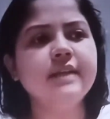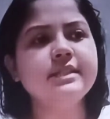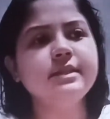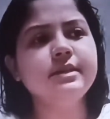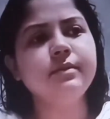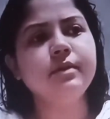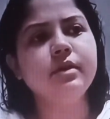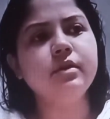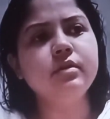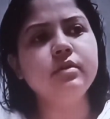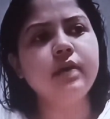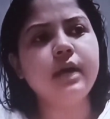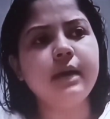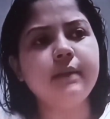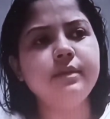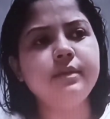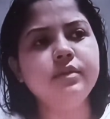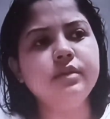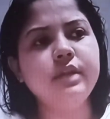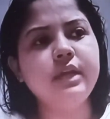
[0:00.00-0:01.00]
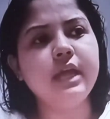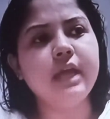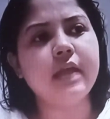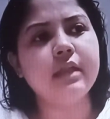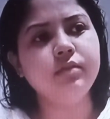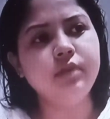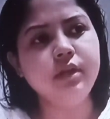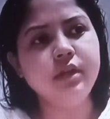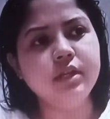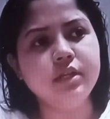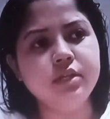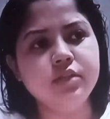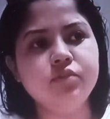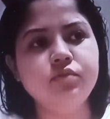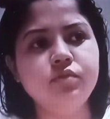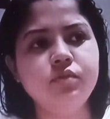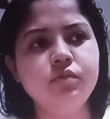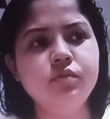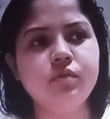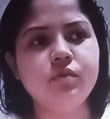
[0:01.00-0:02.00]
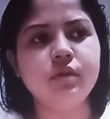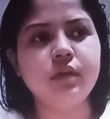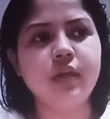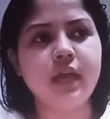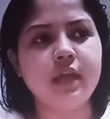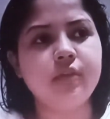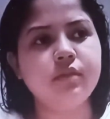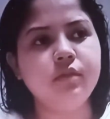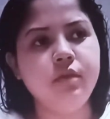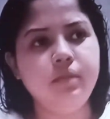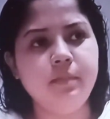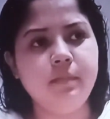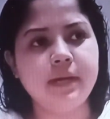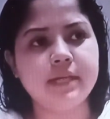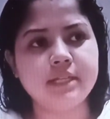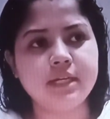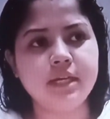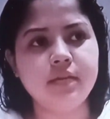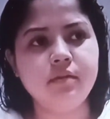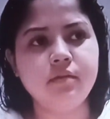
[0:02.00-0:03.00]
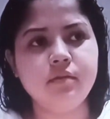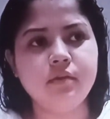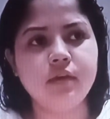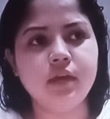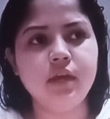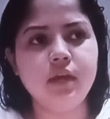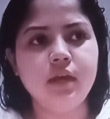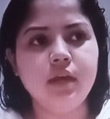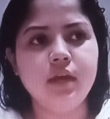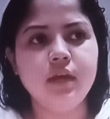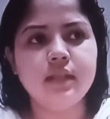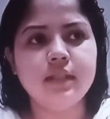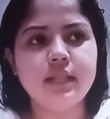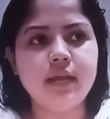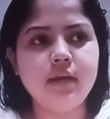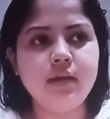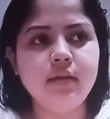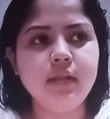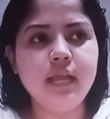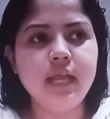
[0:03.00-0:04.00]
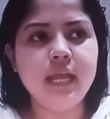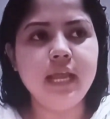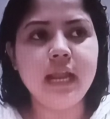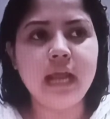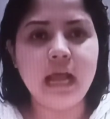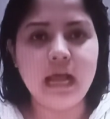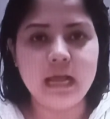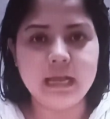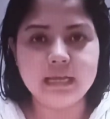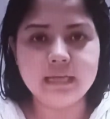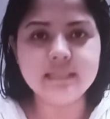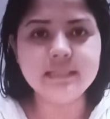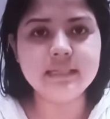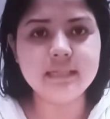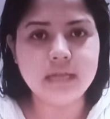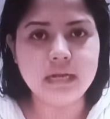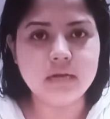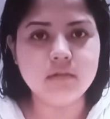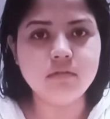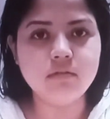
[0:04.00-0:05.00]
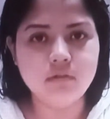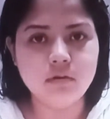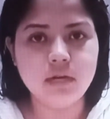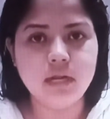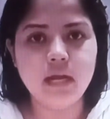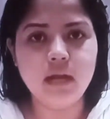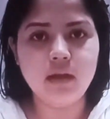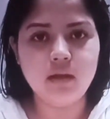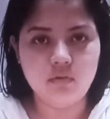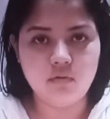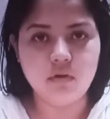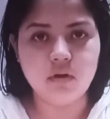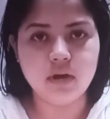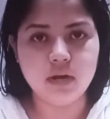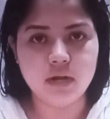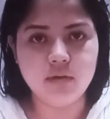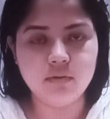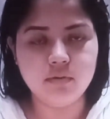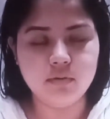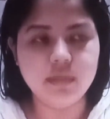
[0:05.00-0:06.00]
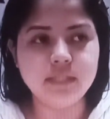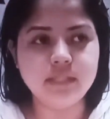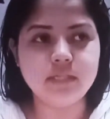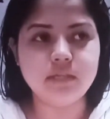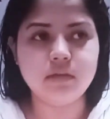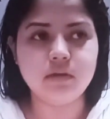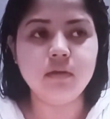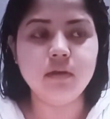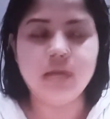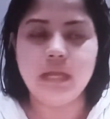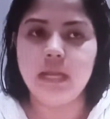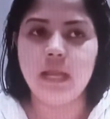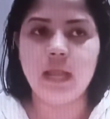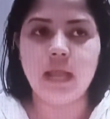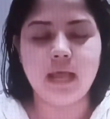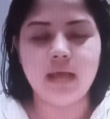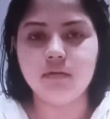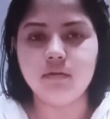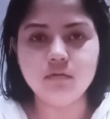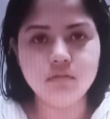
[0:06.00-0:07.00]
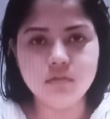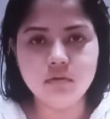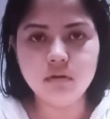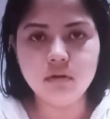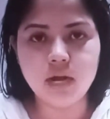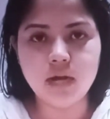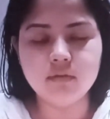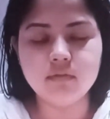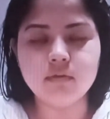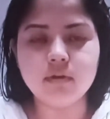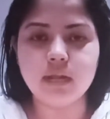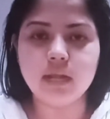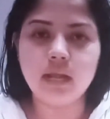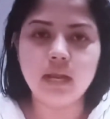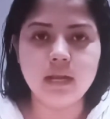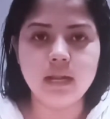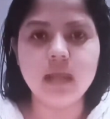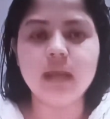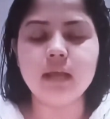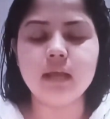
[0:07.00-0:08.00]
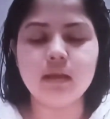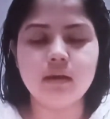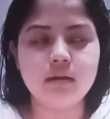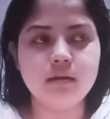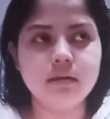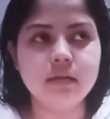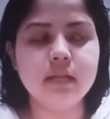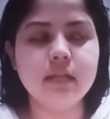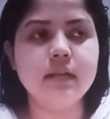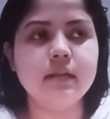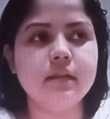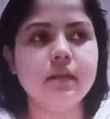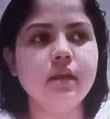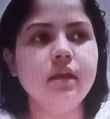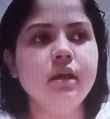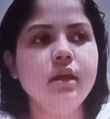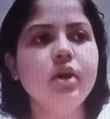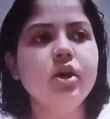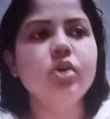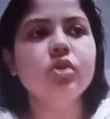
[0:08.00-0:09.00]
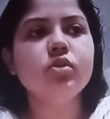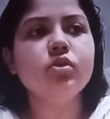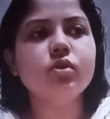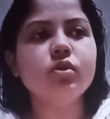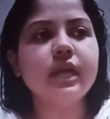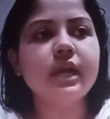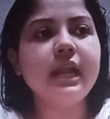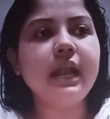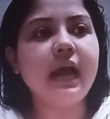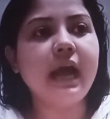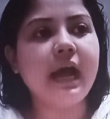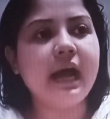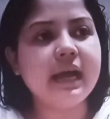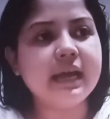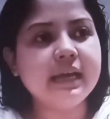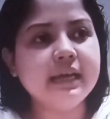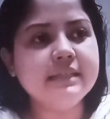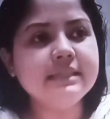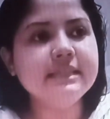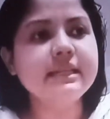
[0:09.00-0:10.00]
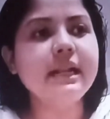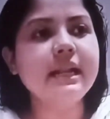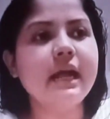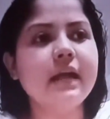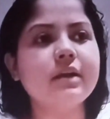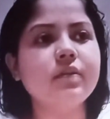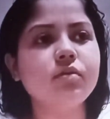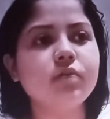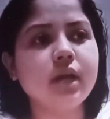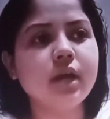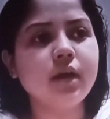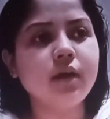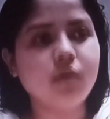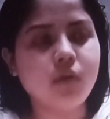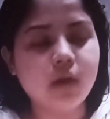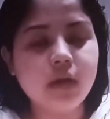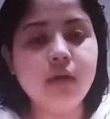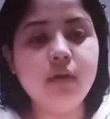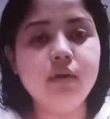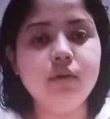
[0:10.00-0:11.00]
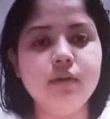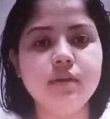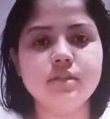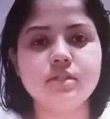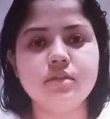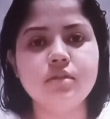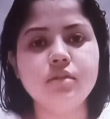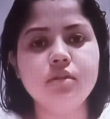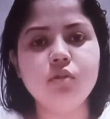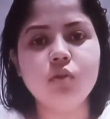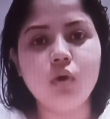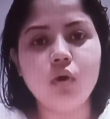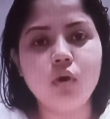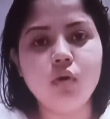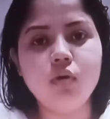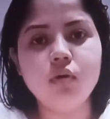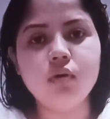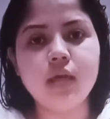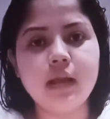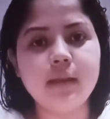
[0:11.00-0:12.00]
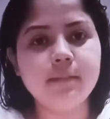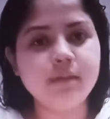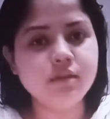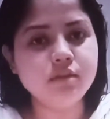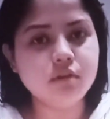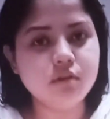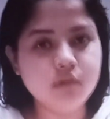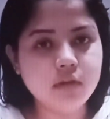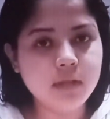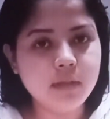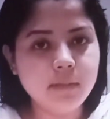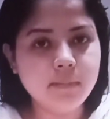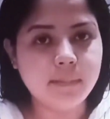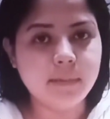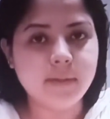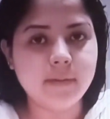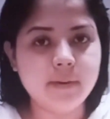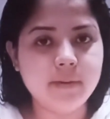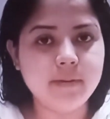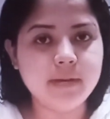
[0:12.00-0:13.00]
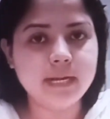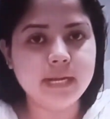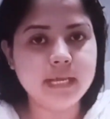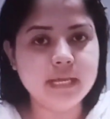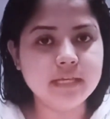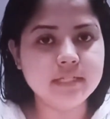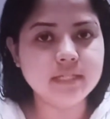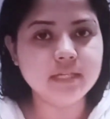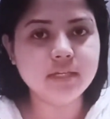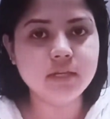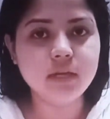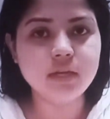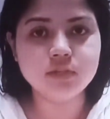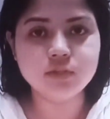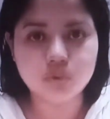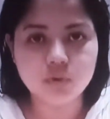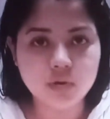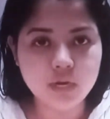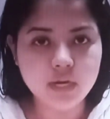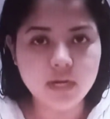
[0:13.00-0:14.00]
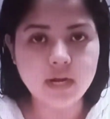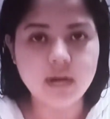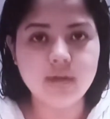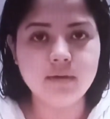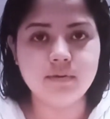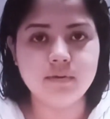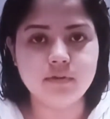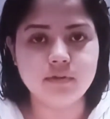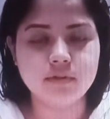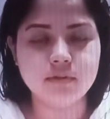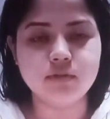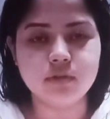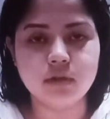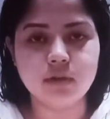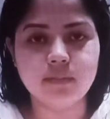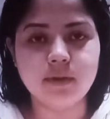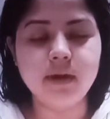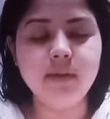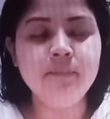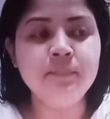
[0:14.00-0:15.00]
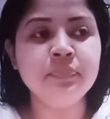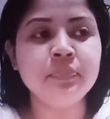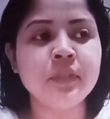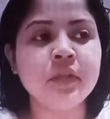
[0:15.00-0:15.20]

আচ্ছা বলো তো আমি যদি এতই নিষ্ঠুর হই এতই পাষাণ হই তাহলে এর আগে যে নাটকটা করা হয়েছিল এখন তো নাটক না এটা রিয়েলিটি তো এর আগে যে নাটকটা করা হয়েছিল তখন আমি যখন এই বাবার বাড়ি এসে শরীর খারাপ হয়েছিল আমার